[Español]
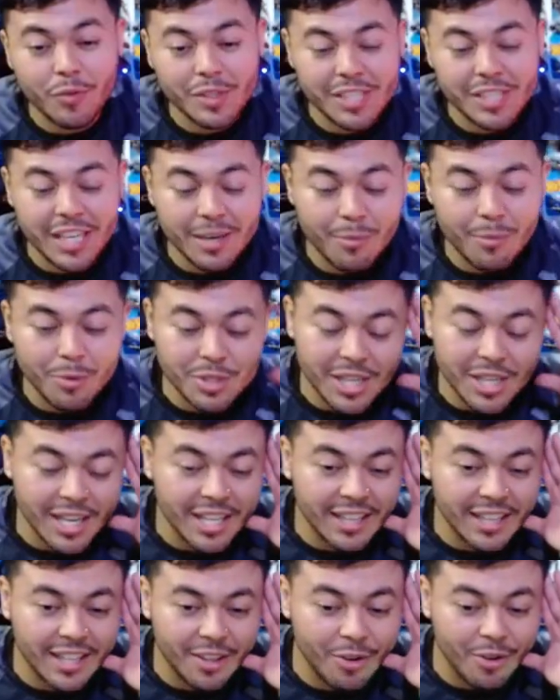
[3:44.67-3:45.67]
fue oficial y
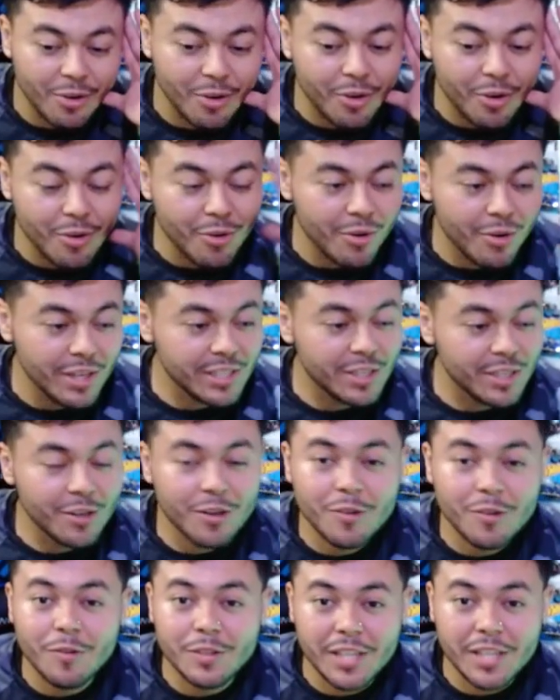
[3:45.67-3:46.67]
mucha gente dijo, oh, lo
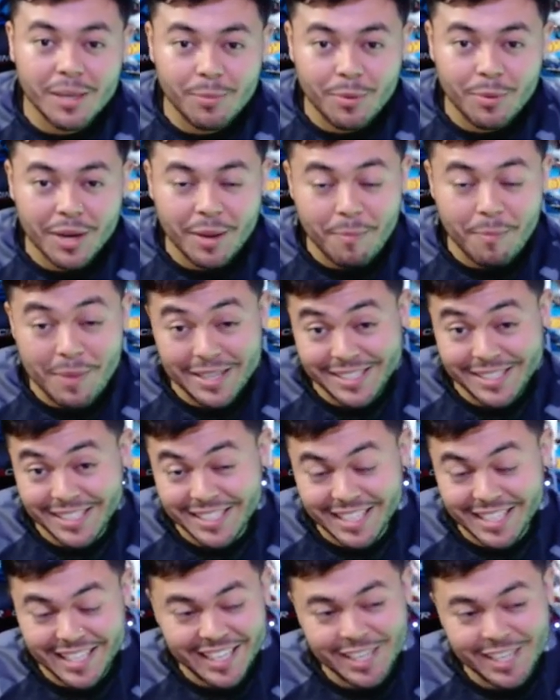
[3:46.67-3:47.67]
hicieron oficial porque
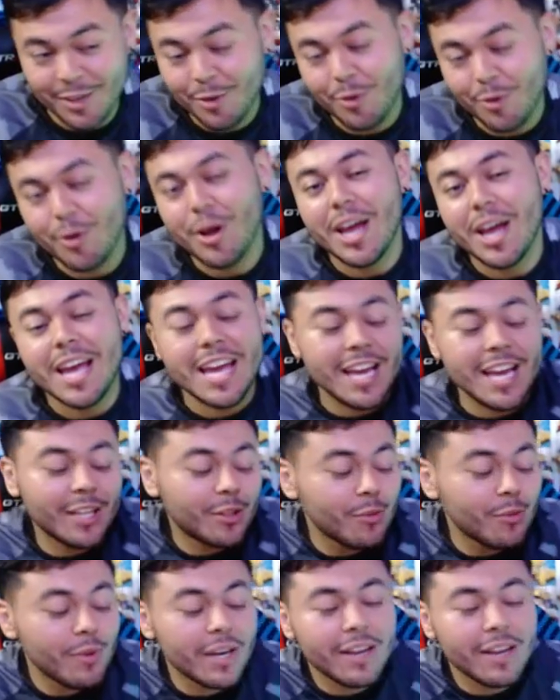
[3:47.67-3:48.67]
Messi está ahí. No,
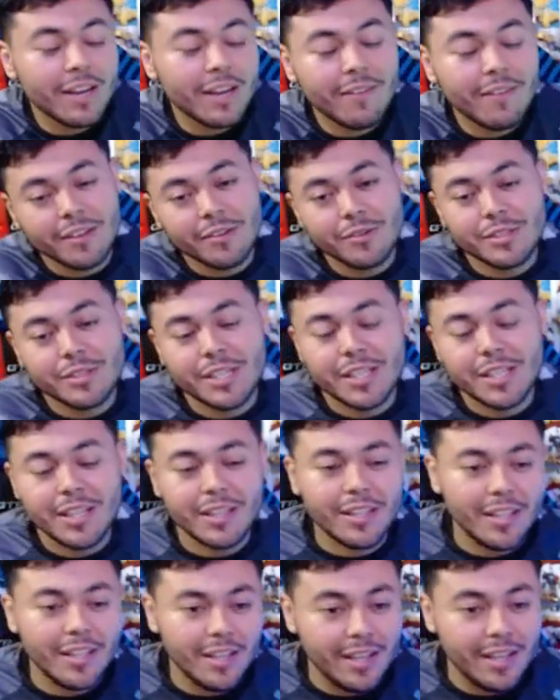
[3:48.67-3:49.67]
esto viene hablándose
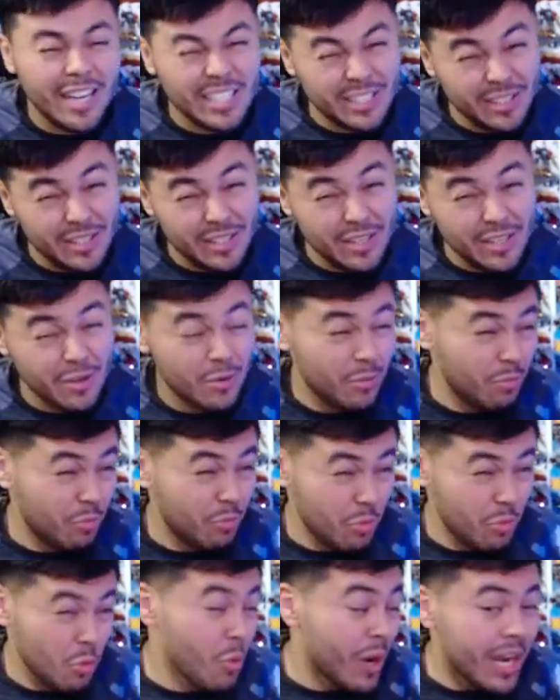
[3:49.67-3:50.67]
desde hace
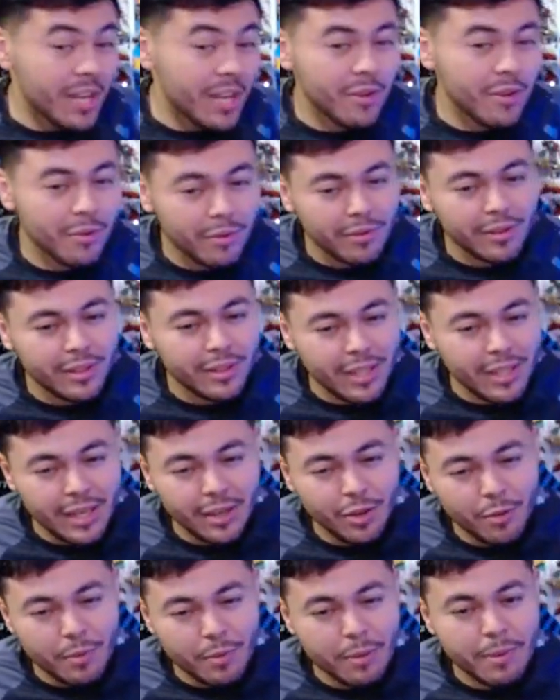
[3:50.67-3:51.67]
un año,
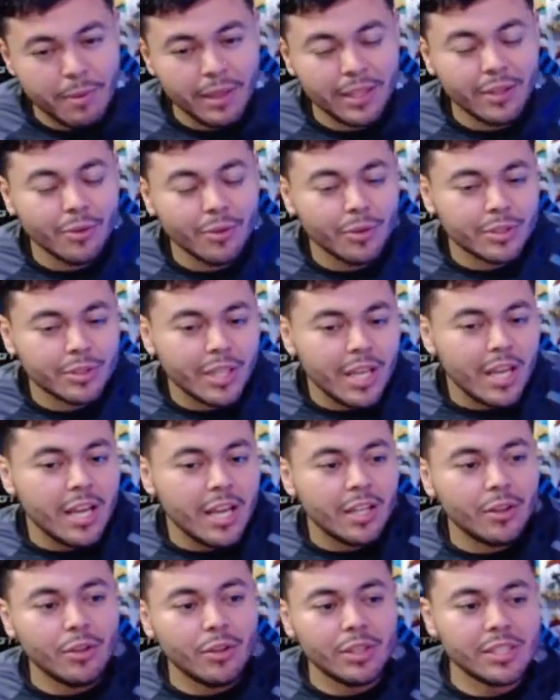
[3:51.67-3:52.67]
del 2022,
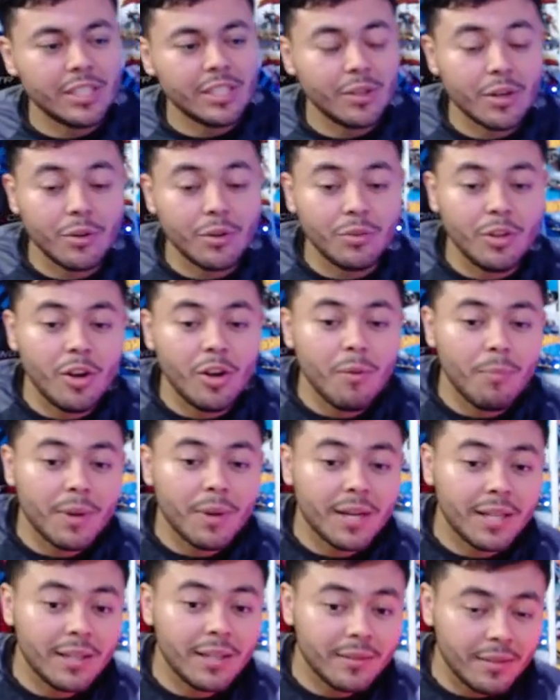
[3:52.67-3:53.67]
donde se
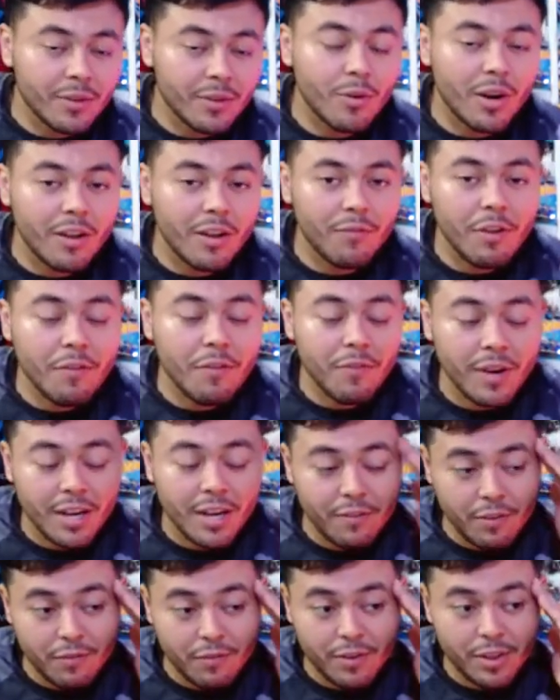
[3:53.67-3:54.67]
reunieron para, con la
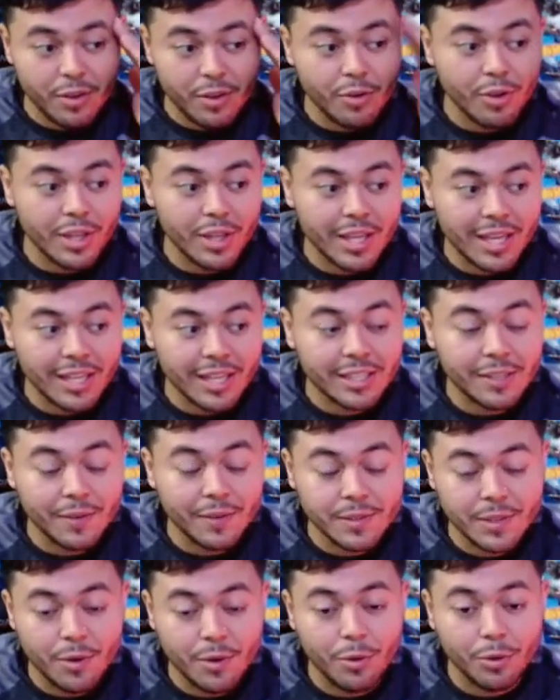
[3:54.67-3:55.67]
FIFA y la FIFA dijo que
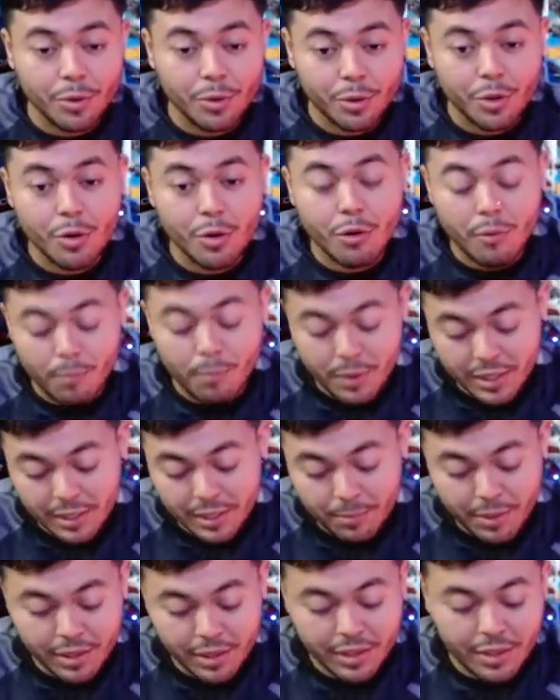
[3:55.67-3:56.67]
este iba a ser un torneo
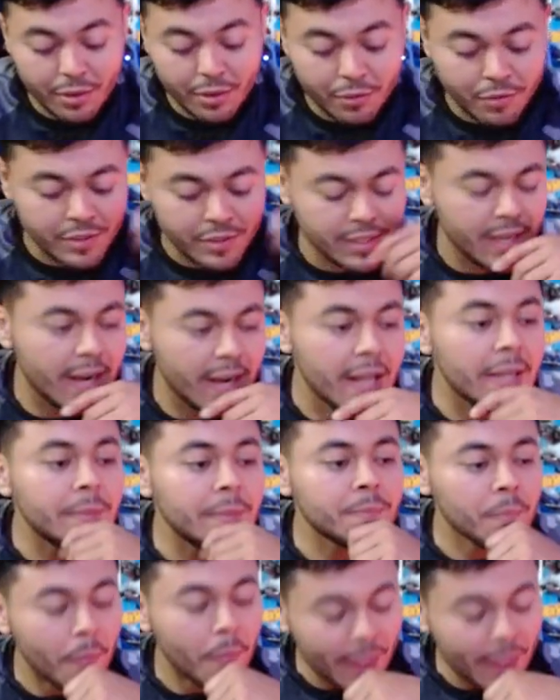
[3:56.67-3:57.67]
completamente oficial.
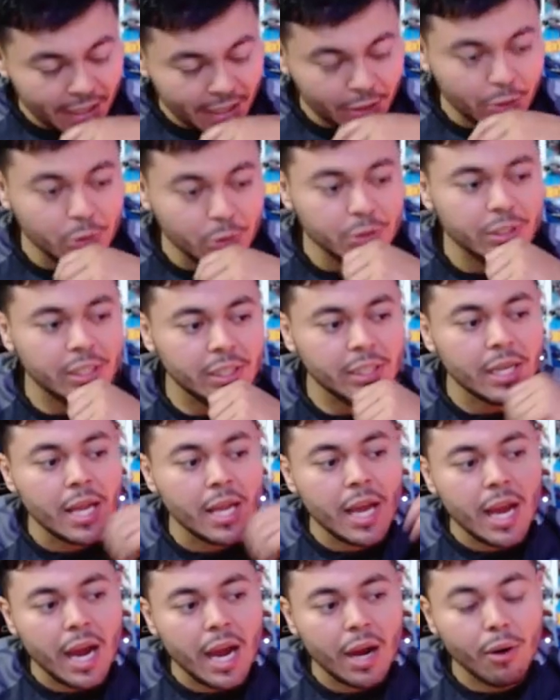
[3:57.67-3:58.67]
Entonces,
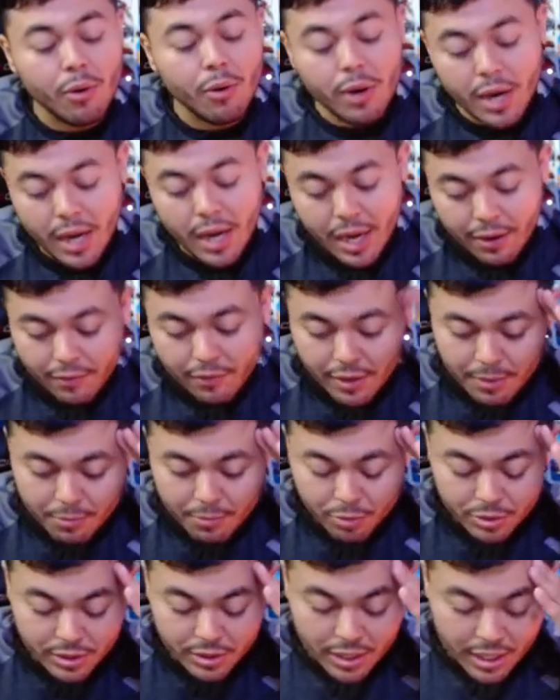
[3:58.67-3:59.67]
ahora
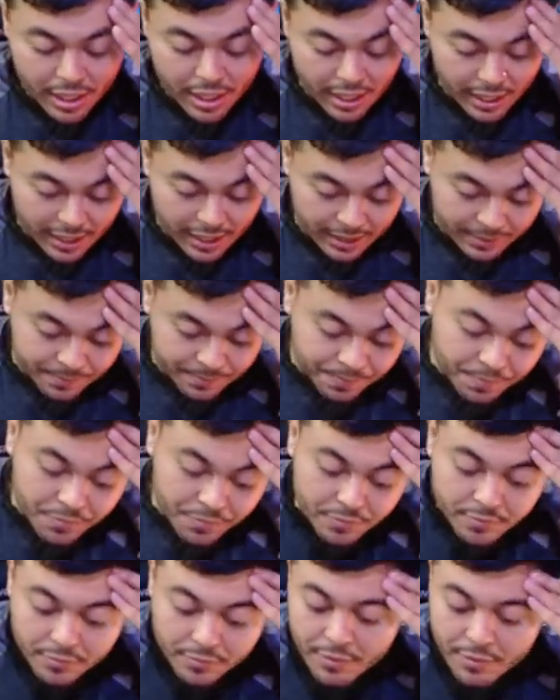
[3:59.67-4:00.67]
hablemos de la,
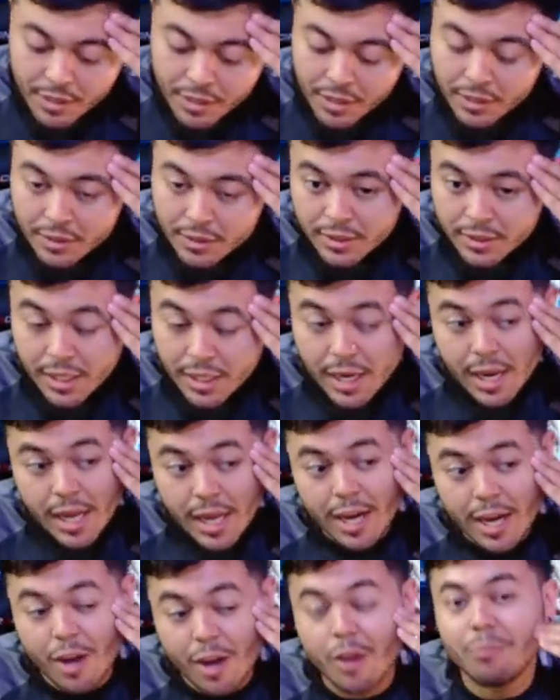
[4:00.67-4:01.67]
de
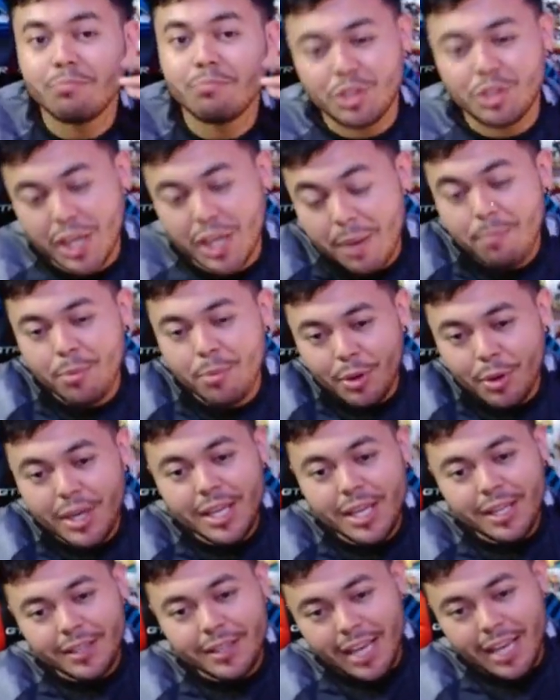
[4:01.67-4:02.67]
la
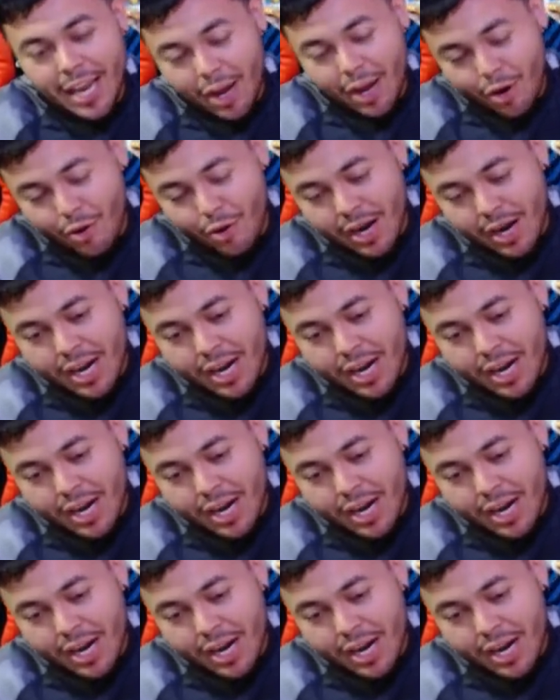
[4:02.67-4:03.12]
Champions League de la